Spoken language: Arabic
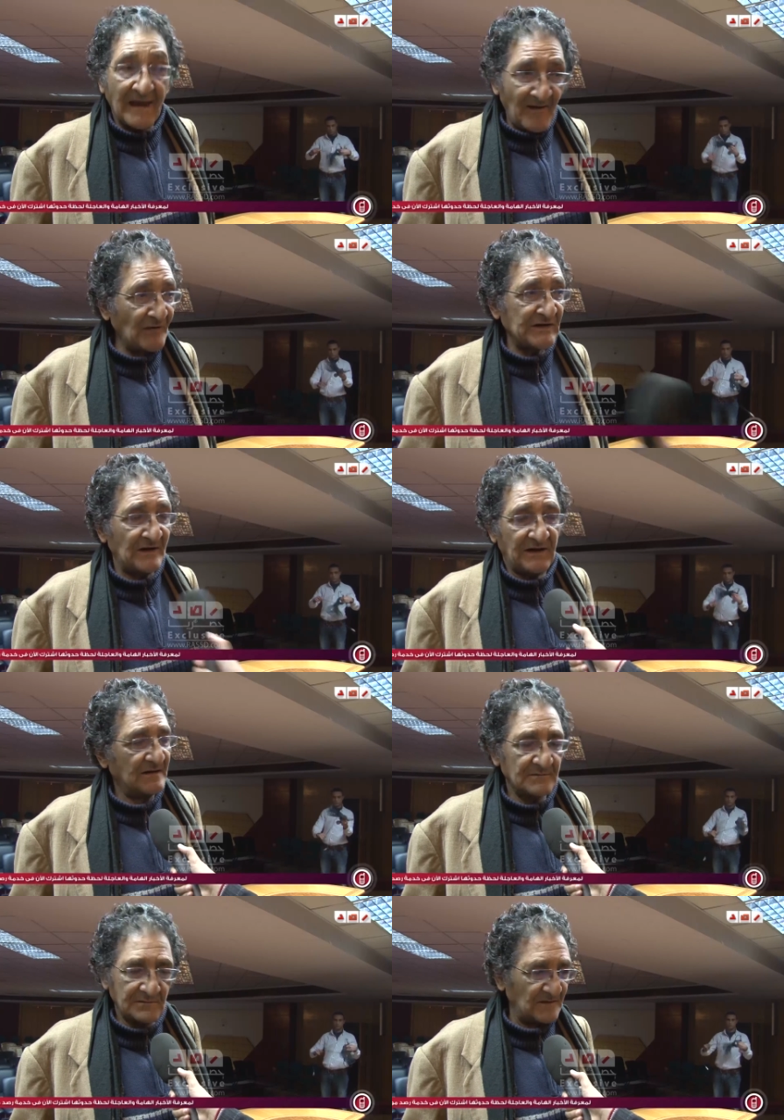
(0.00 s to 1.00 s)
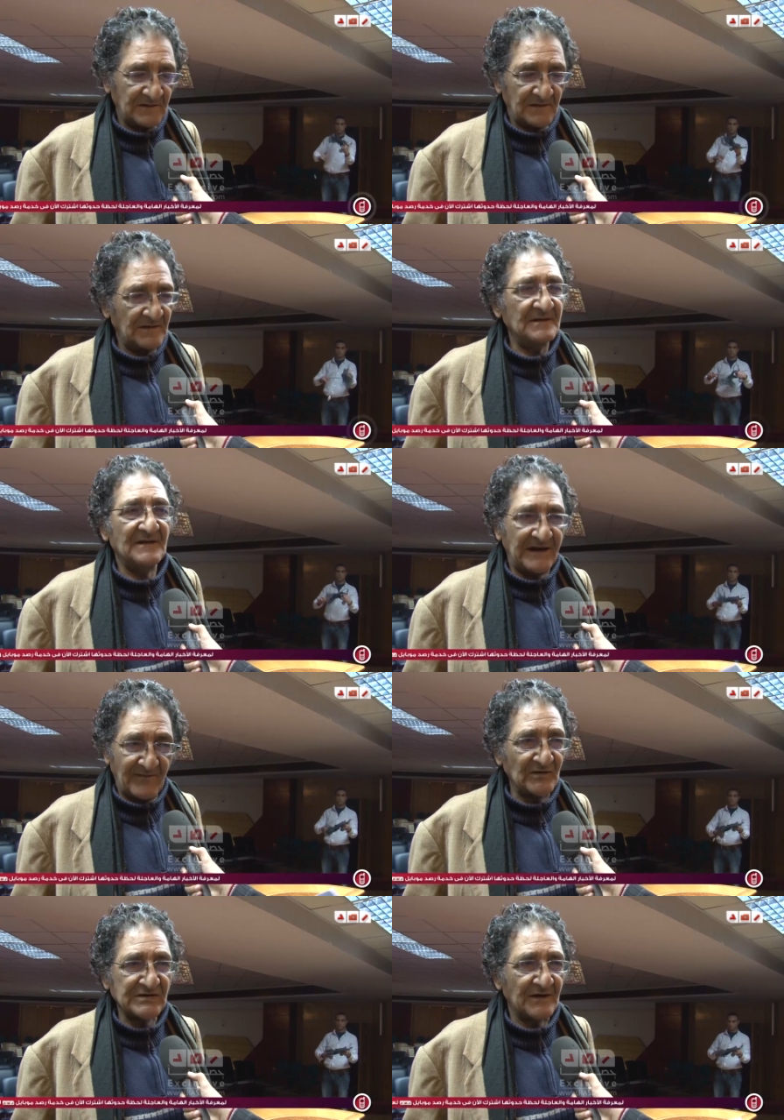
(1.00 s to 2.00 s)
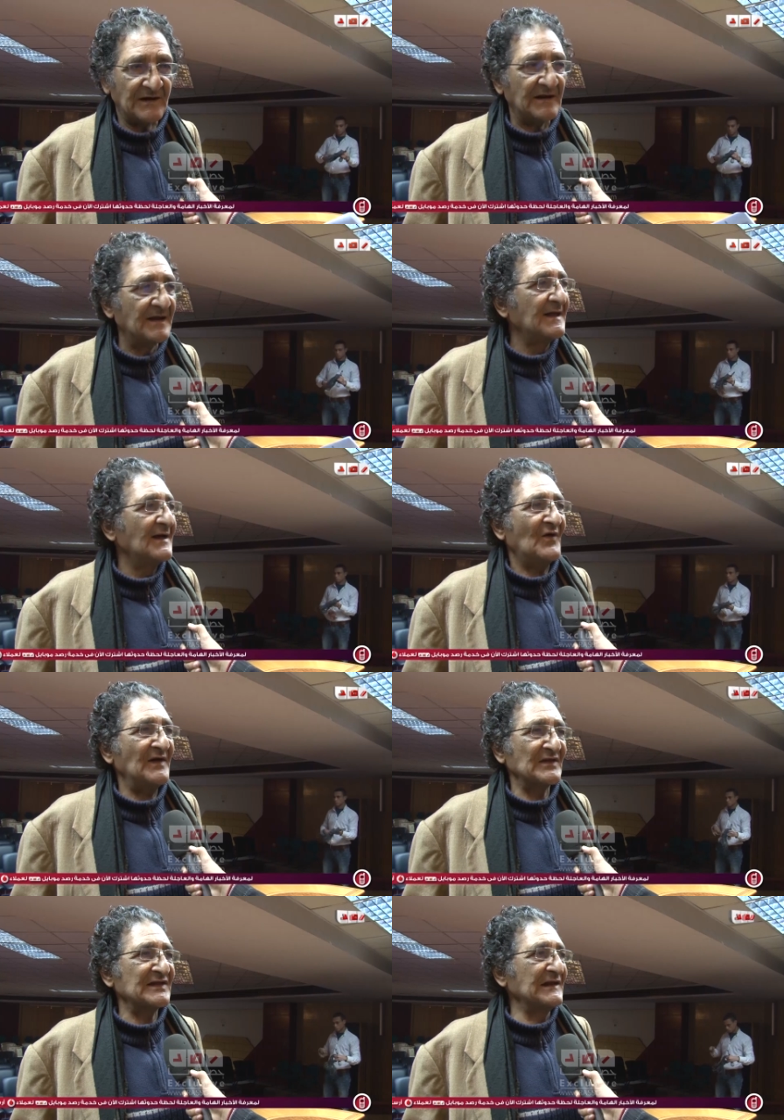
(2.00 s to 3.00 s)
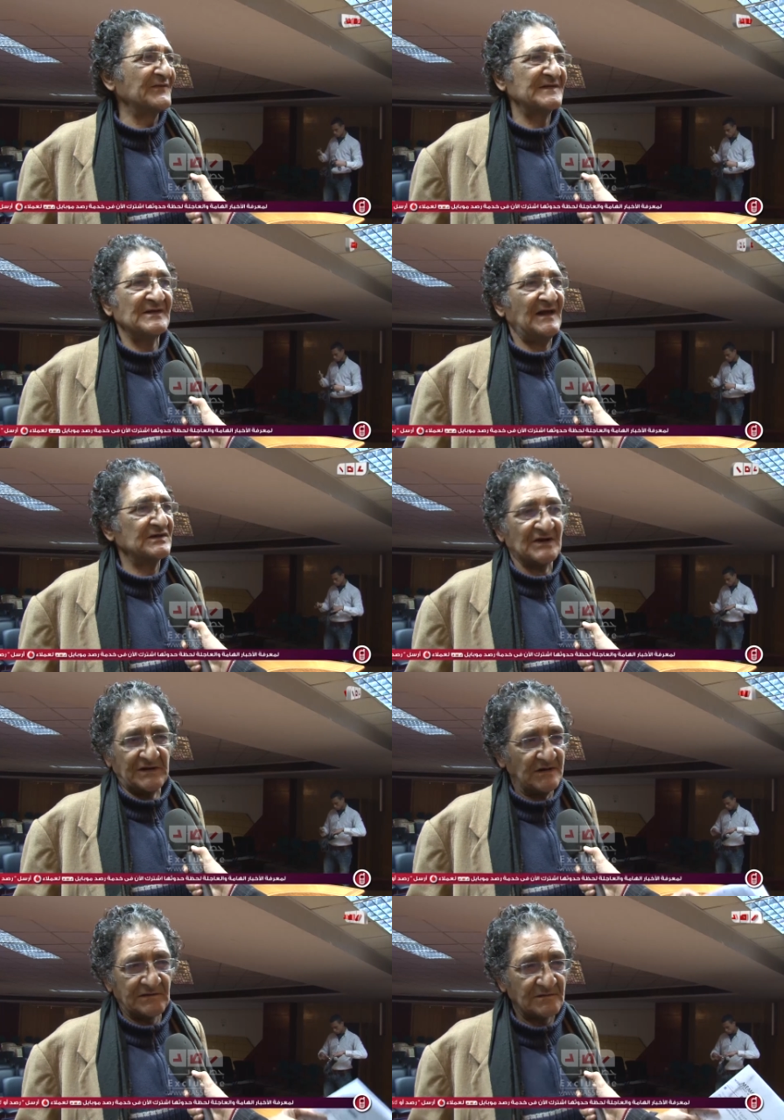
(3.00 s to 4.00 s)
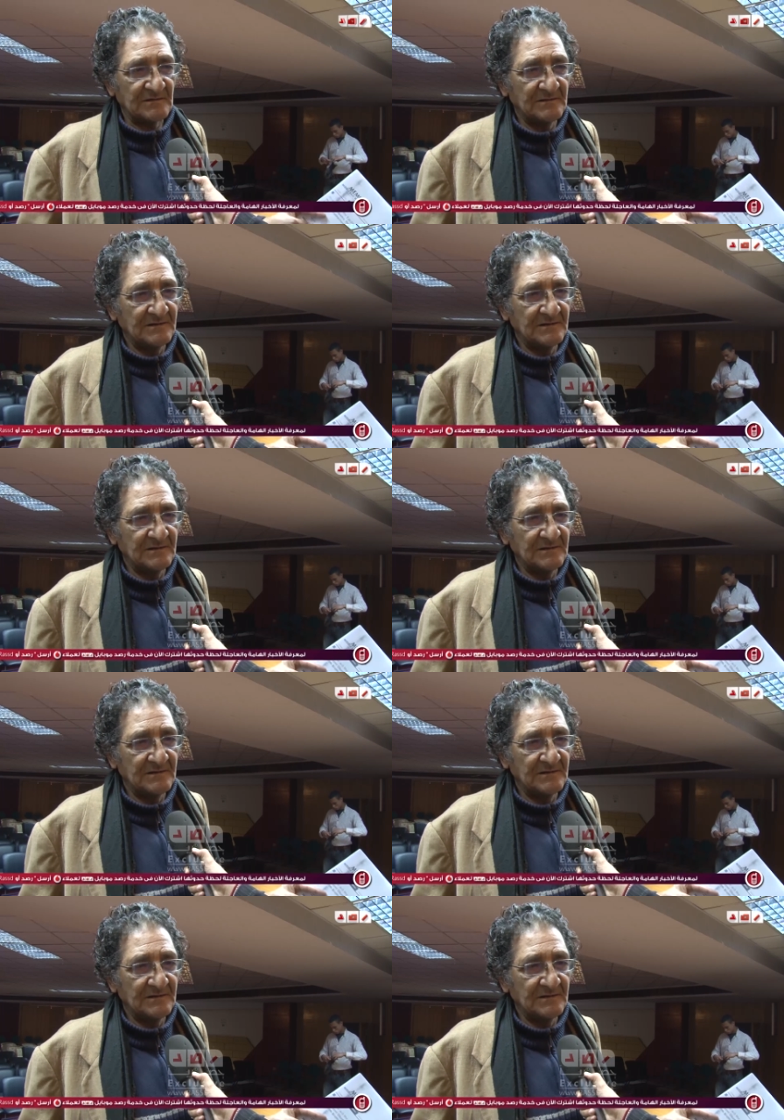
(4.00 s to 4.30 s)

هيبقى له شرعيه هيبقى له شرعيه وهنظل في صراع الشرعيات